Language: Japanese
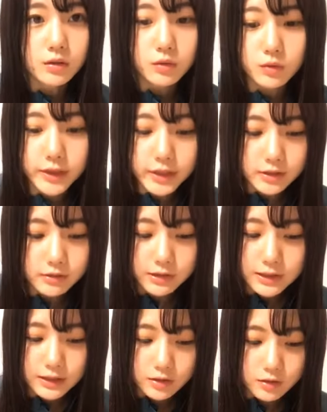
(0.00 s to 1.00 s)
今月
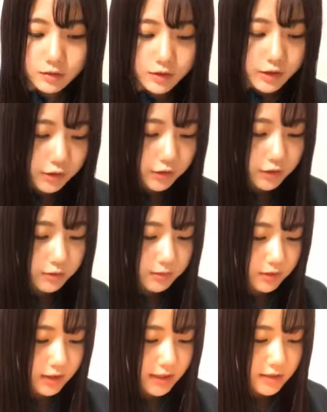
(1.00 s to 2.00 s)
はきっと
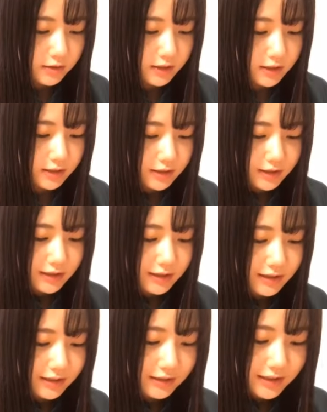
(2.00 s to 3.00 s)
ショールームの最初に
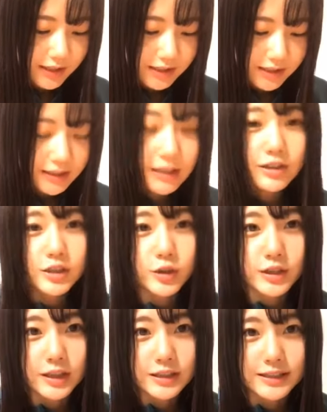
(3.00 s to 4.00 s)
ひたすら楽し
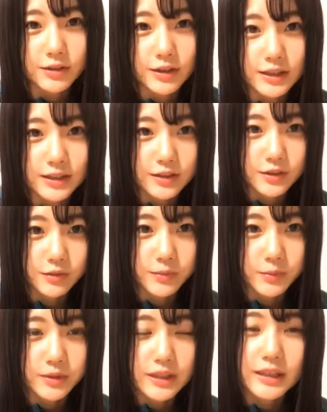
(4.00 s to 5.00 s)
そうにガチャを引いてると
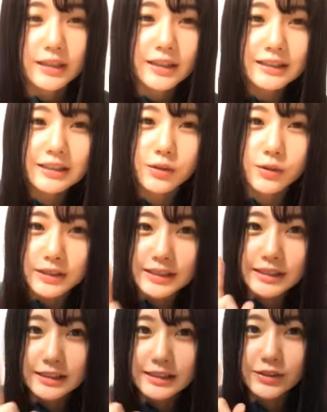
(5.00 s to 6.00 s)
思いますただそう
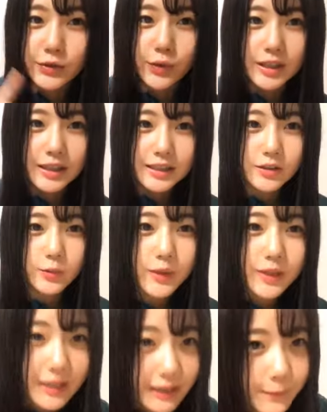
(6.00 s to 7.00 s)
一日の終わりになる
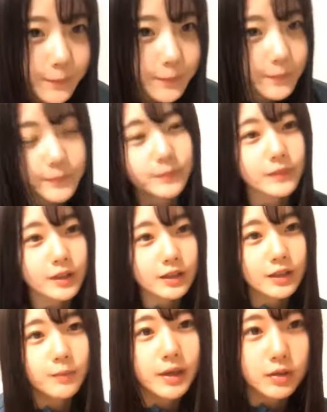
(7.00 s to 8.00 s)
まで
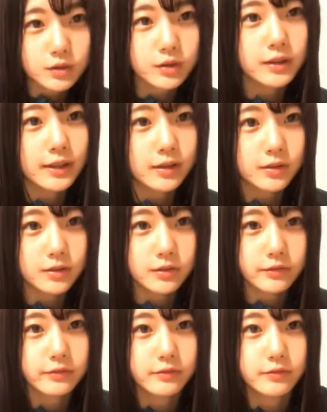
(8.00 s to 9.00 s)
貯めるっていう
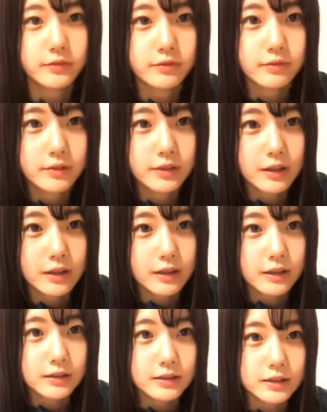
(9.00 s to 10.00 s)

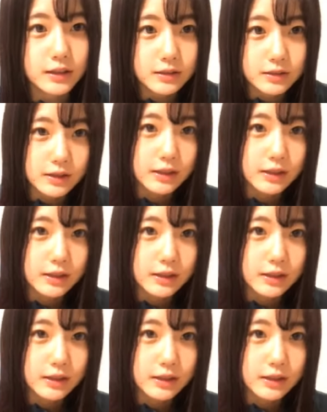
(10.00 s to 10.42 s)
感じです